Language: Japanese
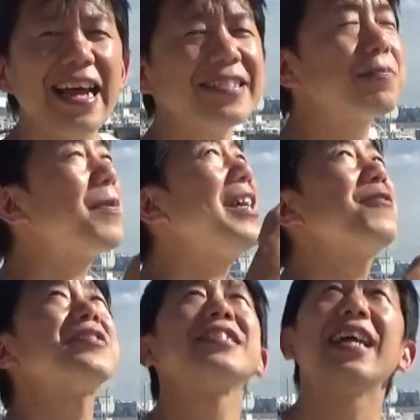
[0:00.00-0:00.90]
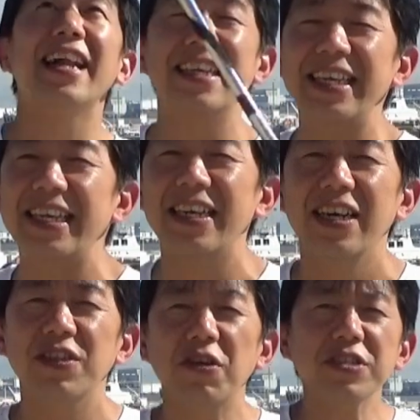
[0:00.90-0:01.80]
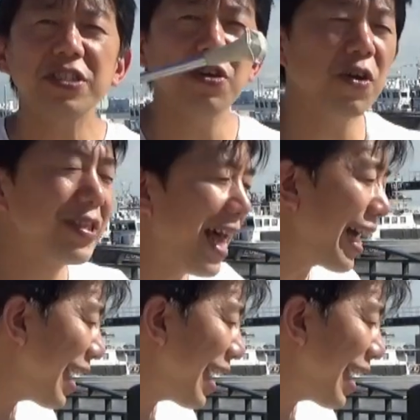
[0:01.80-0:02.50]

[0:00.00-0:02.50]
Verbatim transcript: スピンをしたり、トスを投